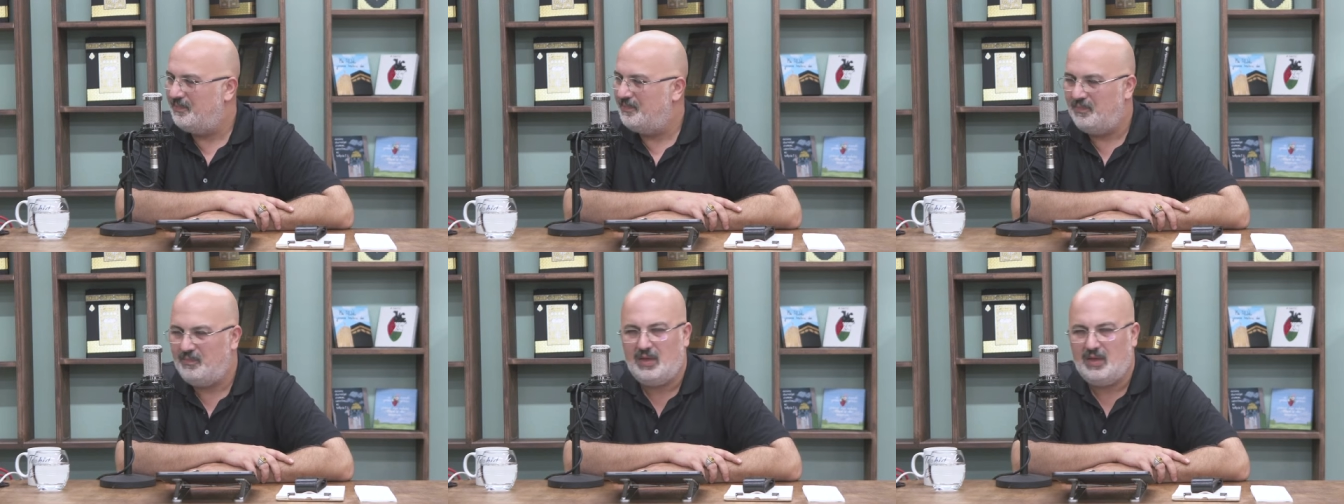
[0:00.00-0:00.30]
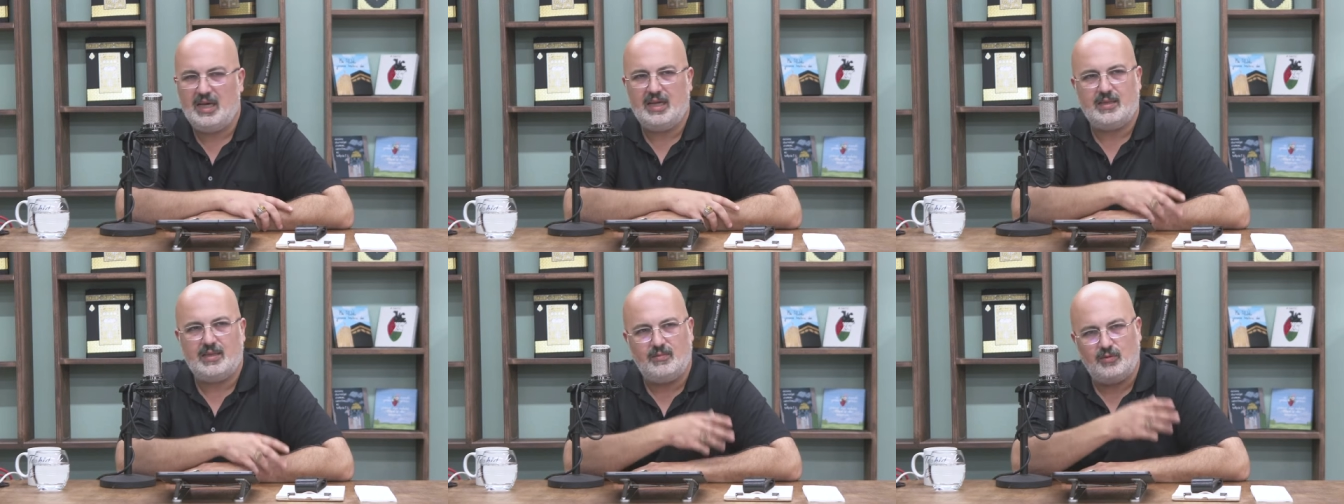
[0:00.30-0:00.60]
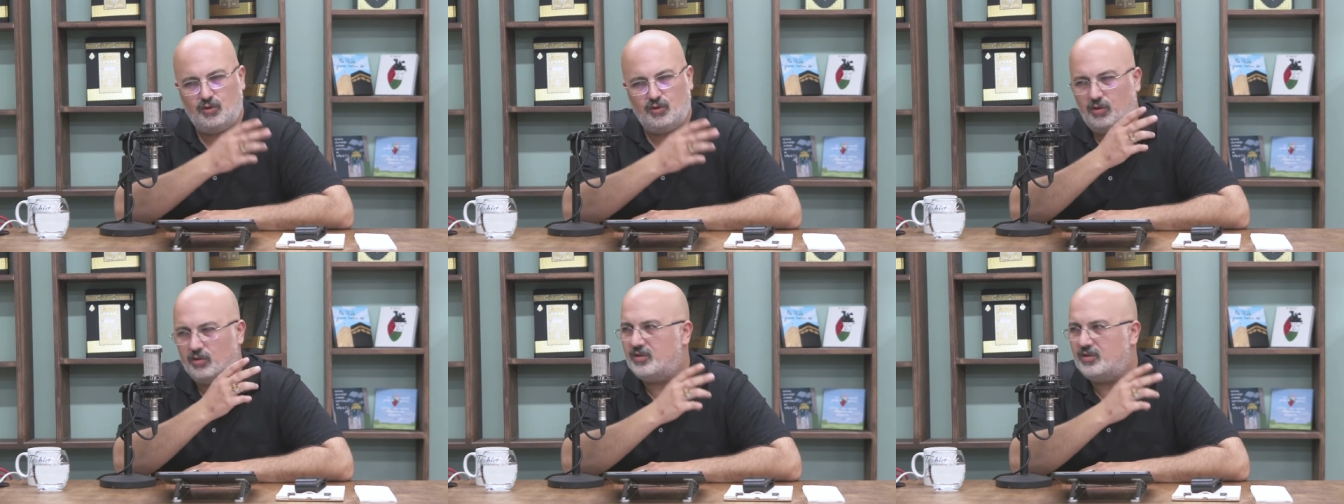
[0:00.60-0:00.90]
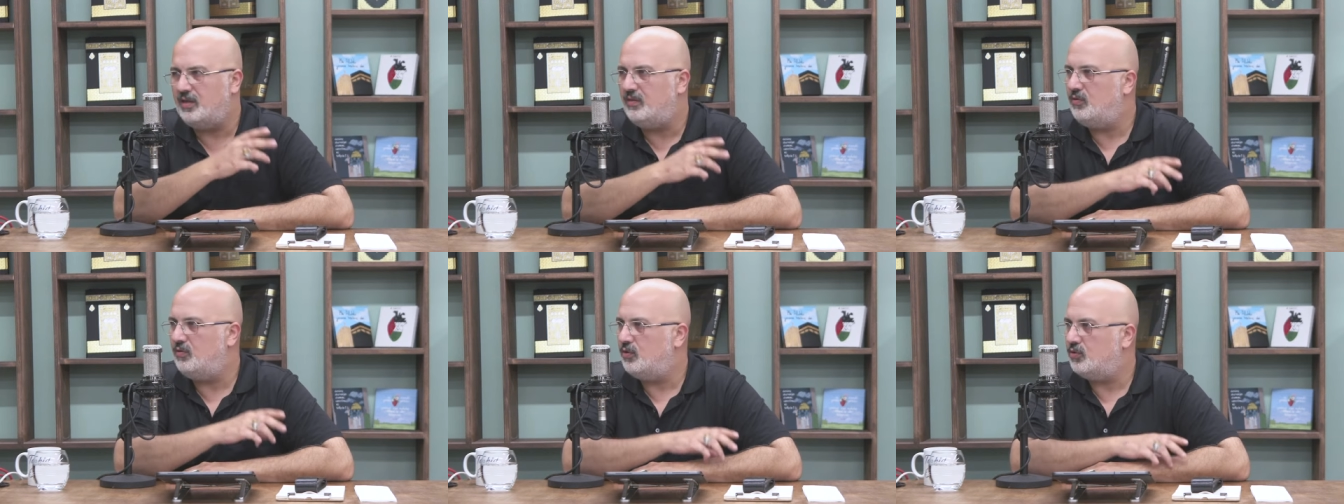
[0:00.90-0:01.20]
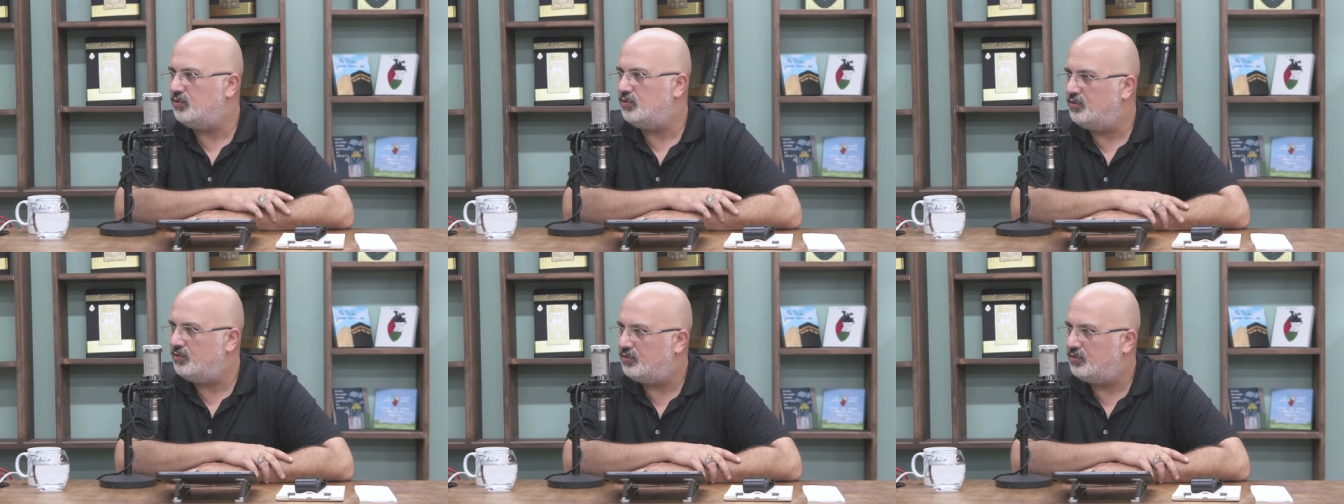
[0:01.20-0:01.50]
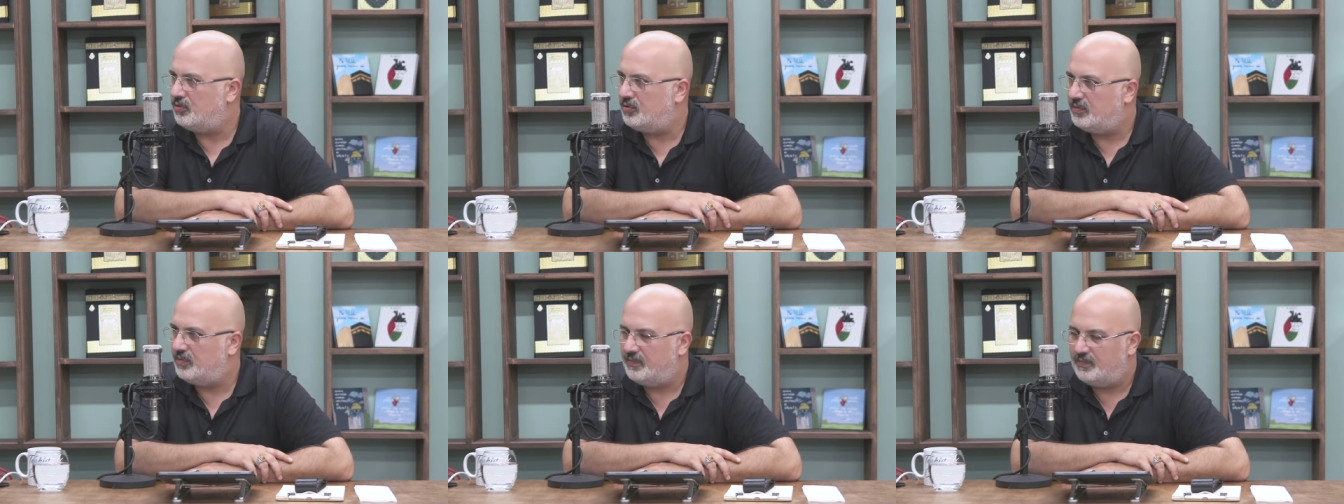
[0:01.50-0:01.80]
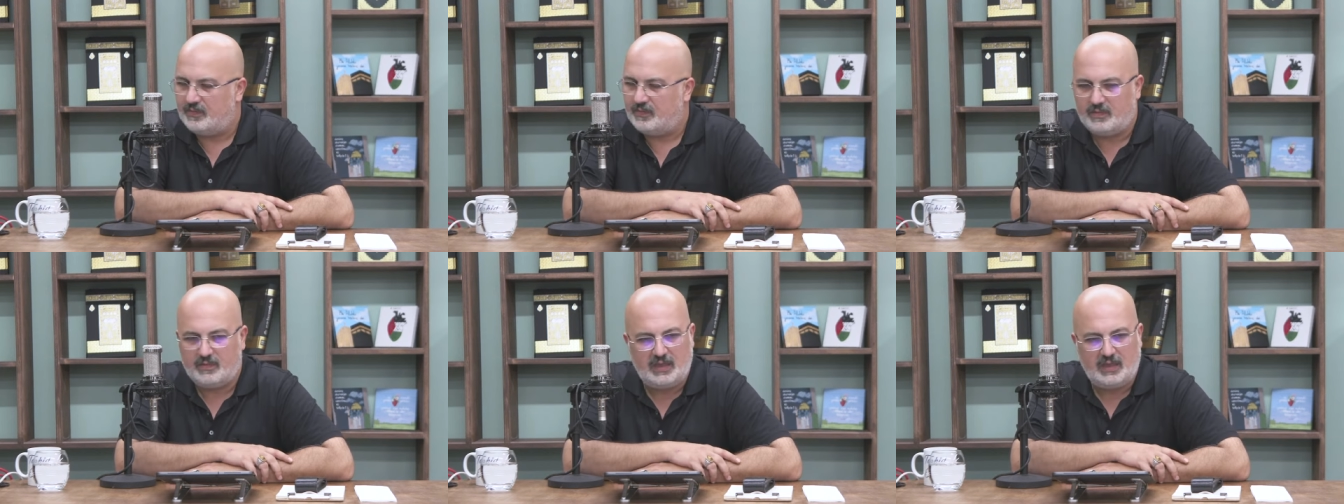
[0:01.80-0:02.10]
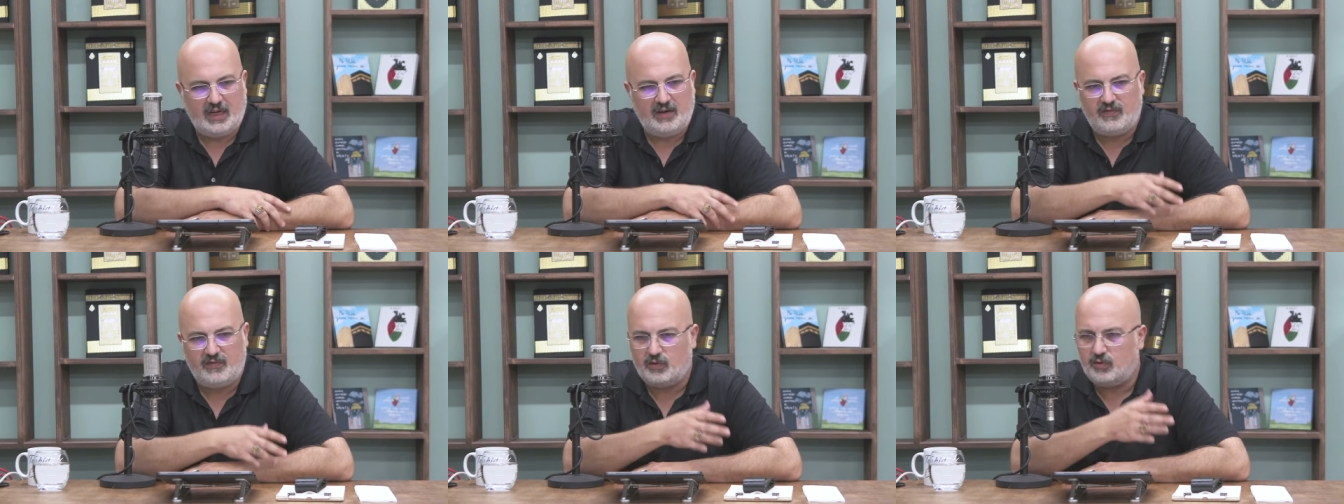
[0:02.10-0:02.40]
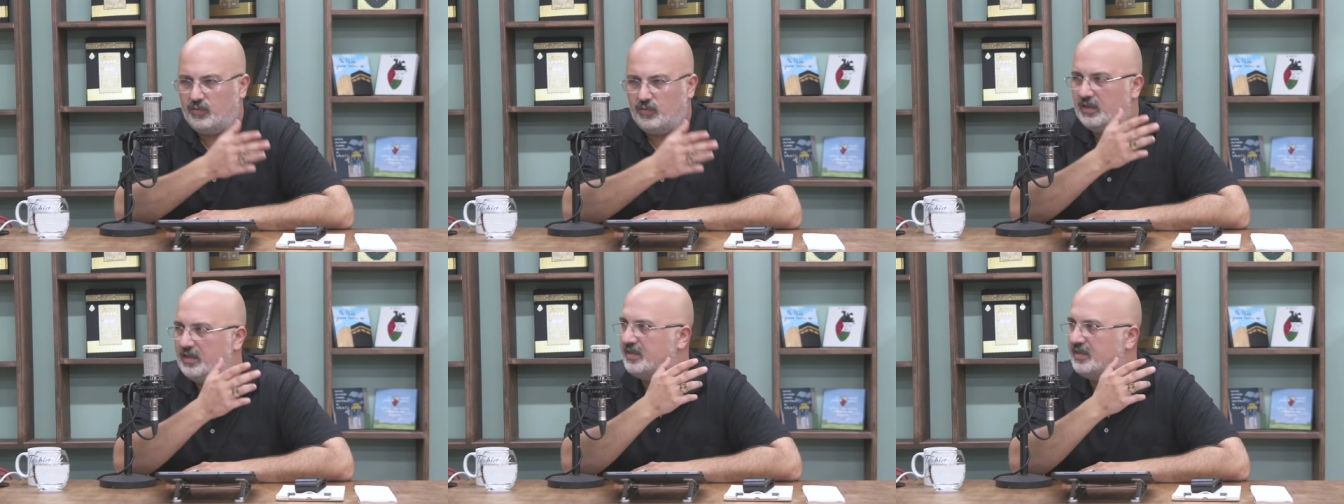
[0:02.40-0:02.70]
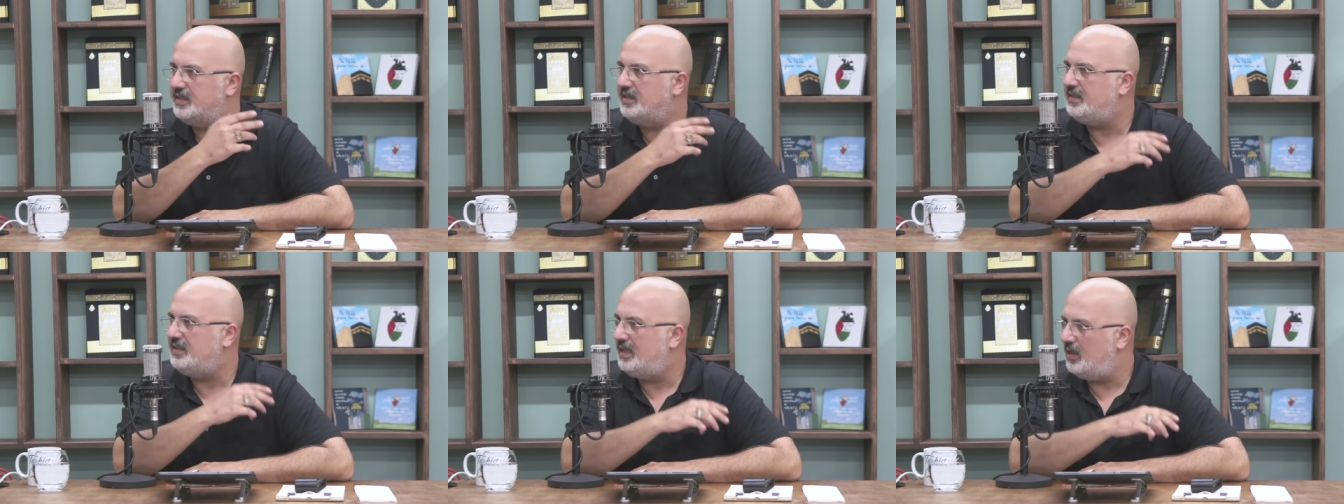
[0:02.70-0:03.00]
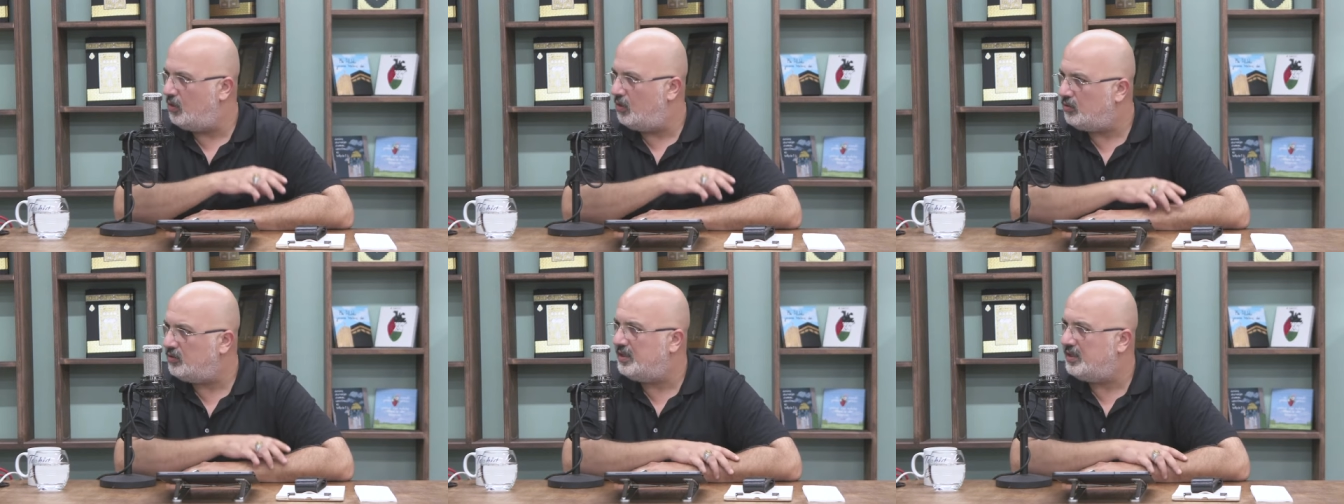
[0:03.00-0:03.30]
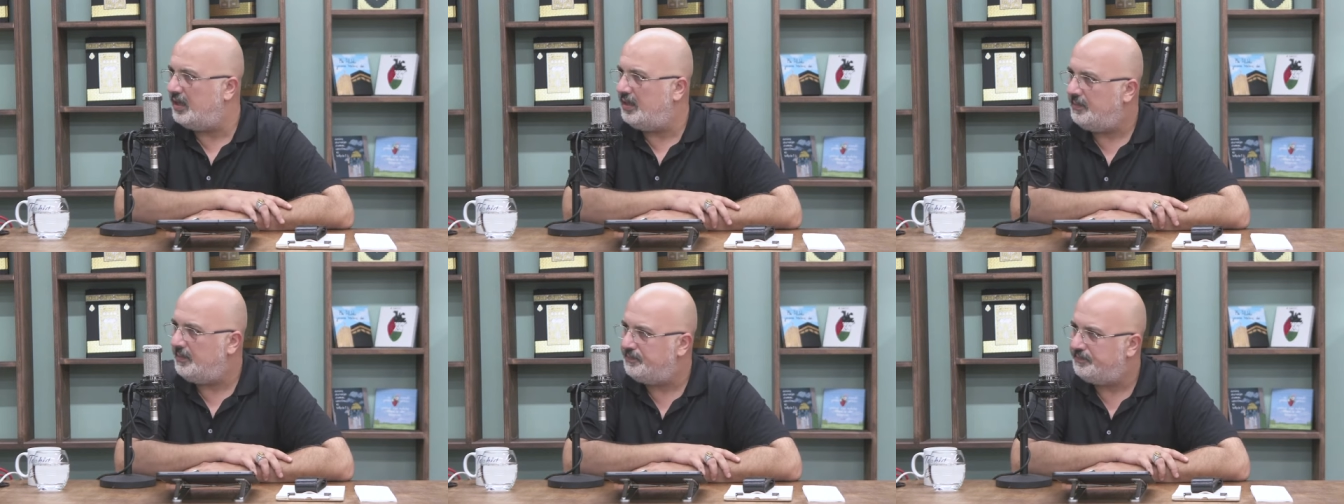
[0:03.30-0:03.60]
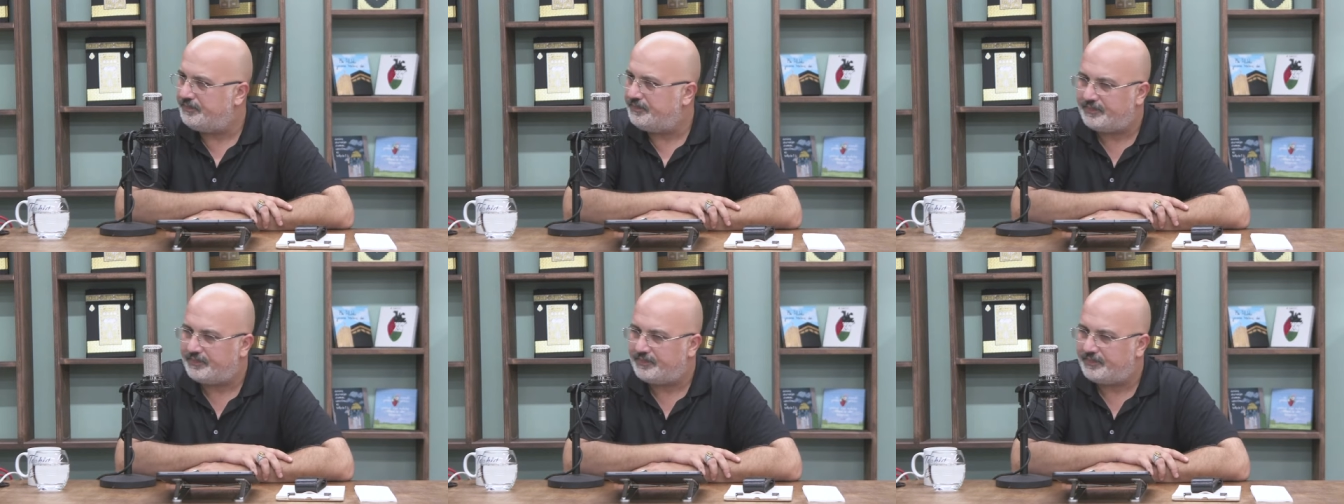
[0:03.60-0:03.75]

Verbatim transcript: Bir adamı çok seviyorsunuz. Telefon numarası sizde yoksa